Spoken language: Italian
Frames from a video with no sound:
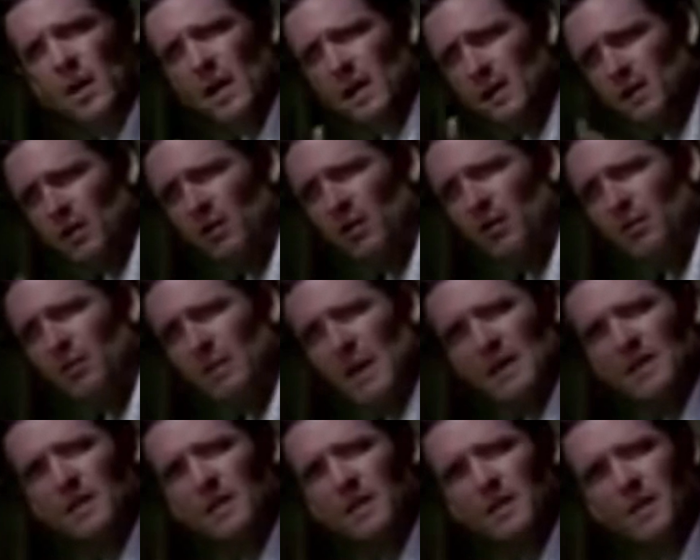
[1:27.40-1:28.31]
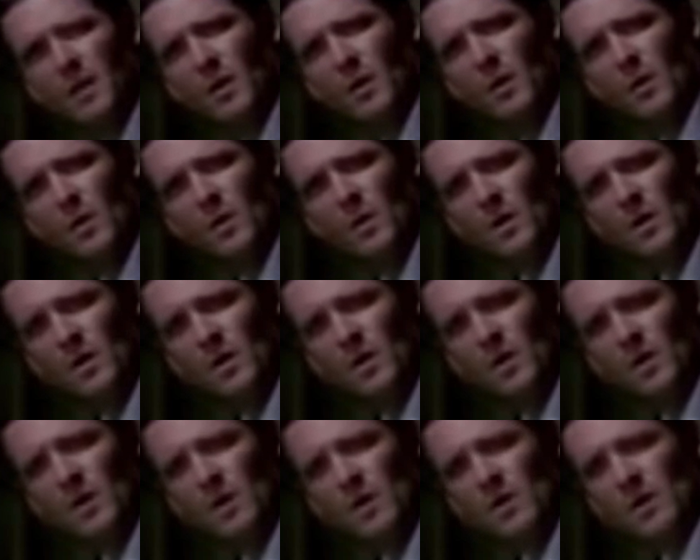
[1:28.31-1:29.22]
Se non avessero fatto di testa loro,
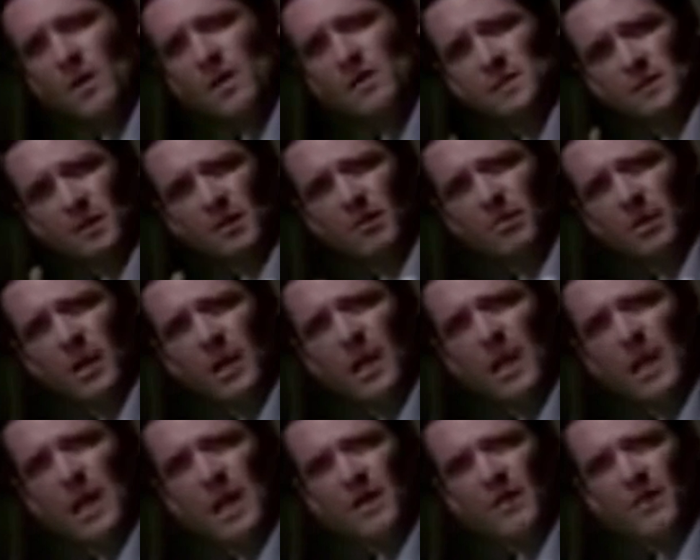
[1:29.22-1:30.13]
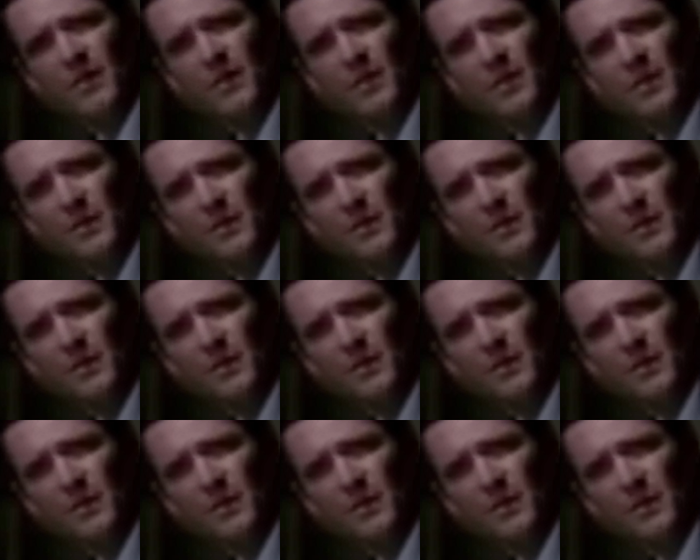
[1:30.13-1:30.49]
sarebbero ancora vivi.